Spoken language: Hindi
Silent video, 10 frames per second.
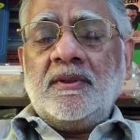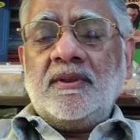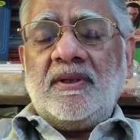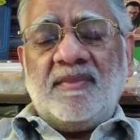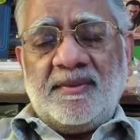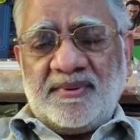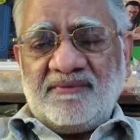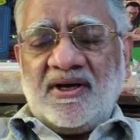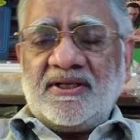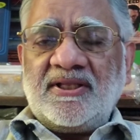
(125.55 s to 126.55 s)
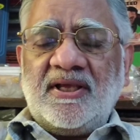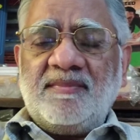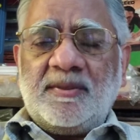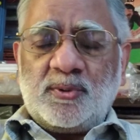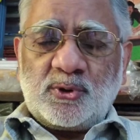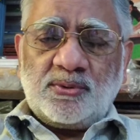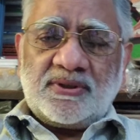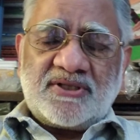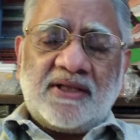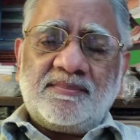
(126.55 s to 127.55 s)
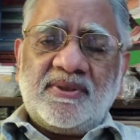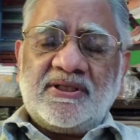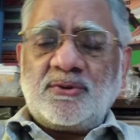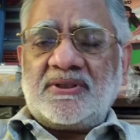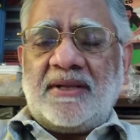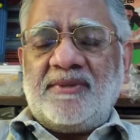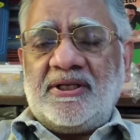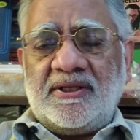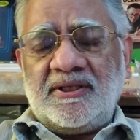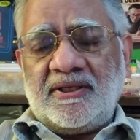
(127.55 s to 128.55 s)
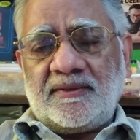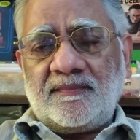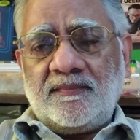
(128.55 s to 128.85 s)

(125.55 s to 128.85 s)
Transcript: या मेरे परिवार की है मेरे पुत्रों के साथ मैंने जो किताबें लिखी हैं